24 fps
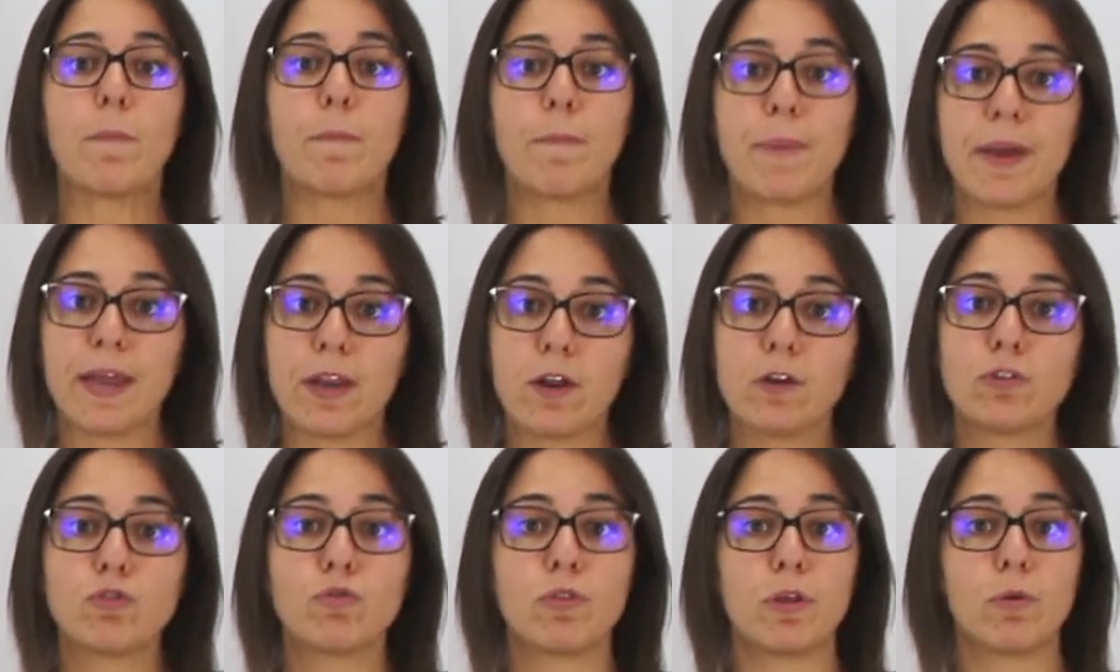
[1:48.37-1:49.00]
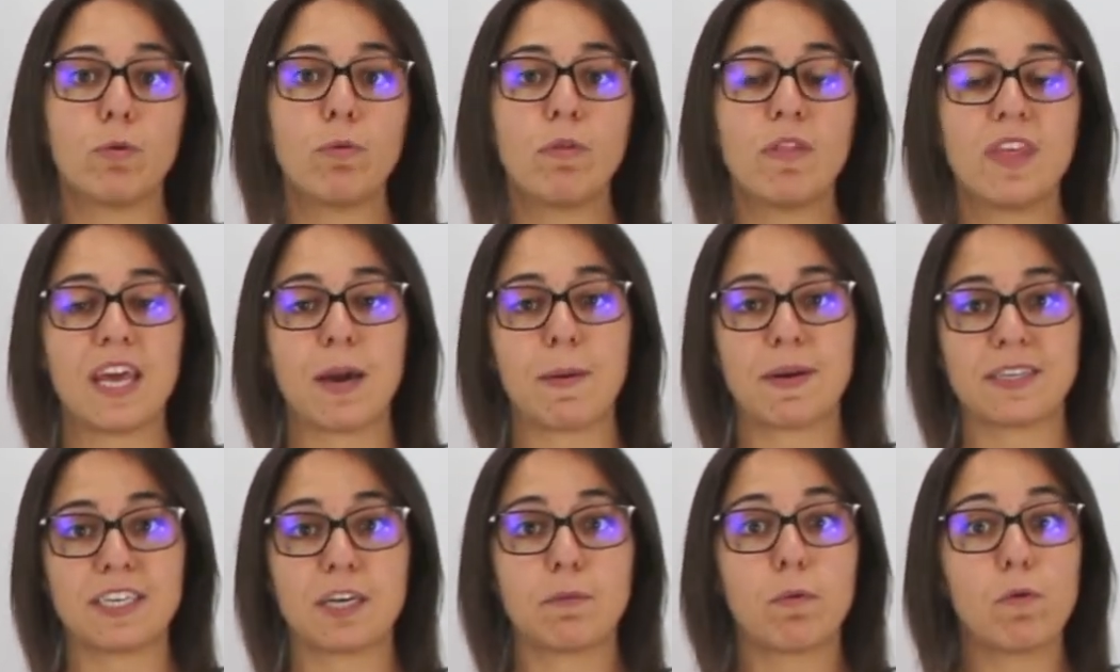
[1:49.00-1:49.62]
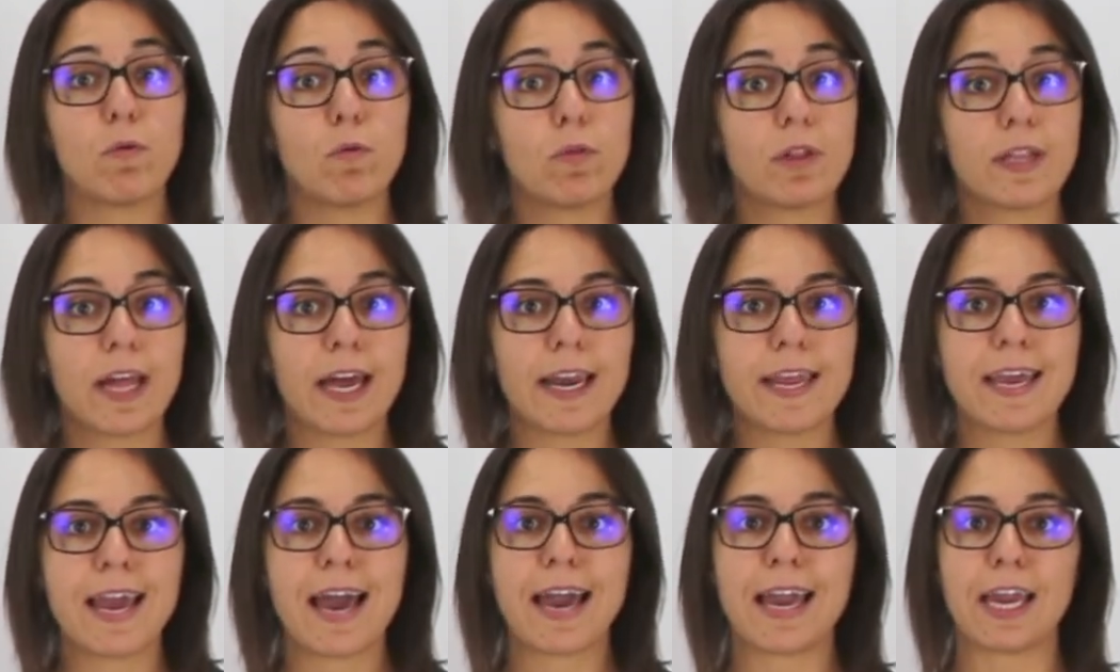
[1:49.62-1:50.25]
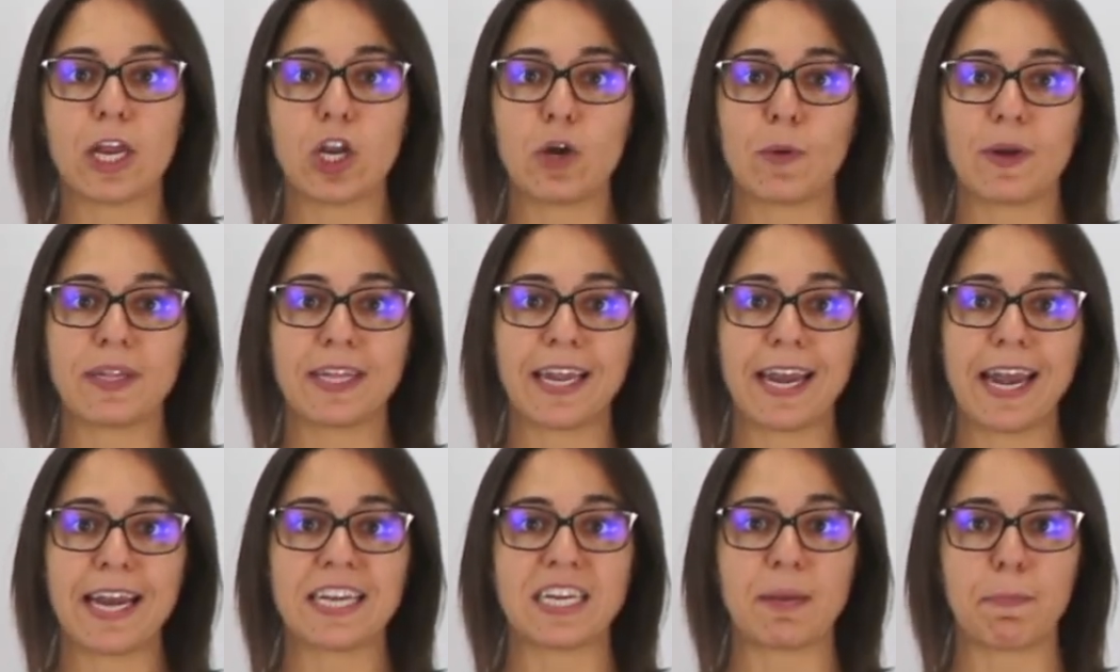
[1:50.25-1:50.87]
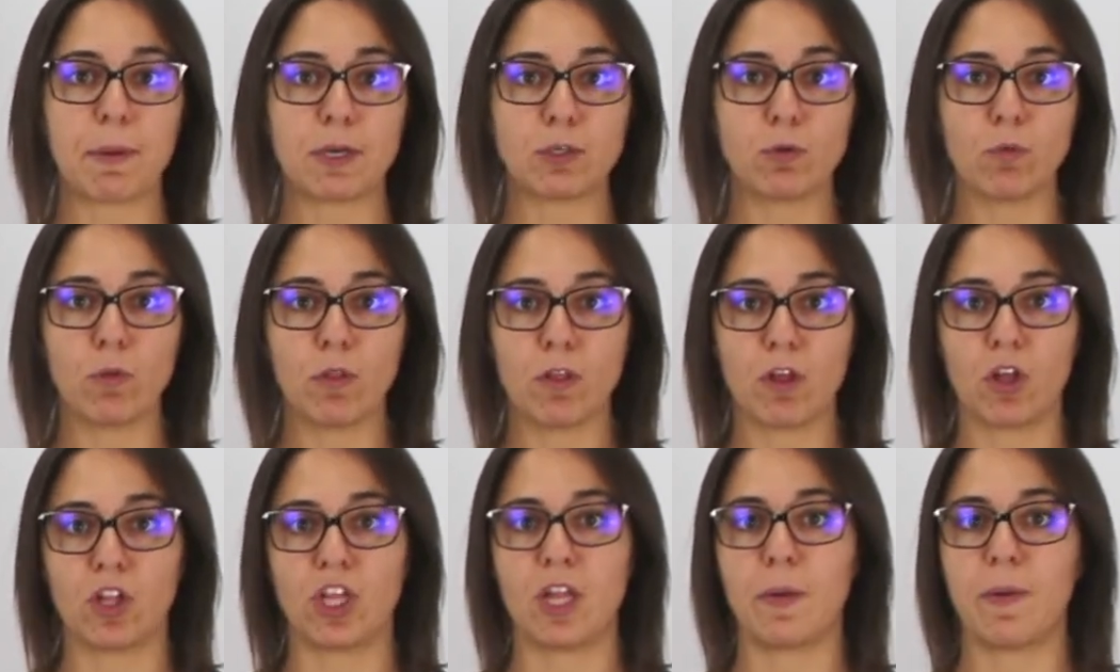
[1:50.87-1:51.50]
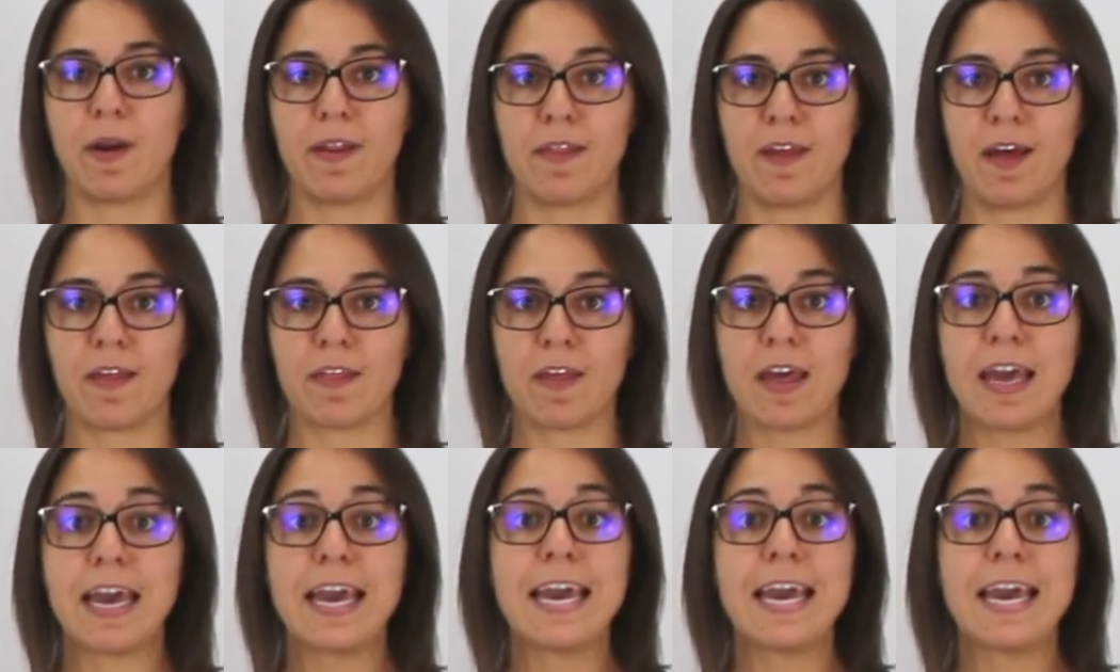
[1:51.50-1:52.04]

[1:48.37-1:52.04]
pero su denuncia va a ser voluntaria y no va a tener esa presunción de verdad.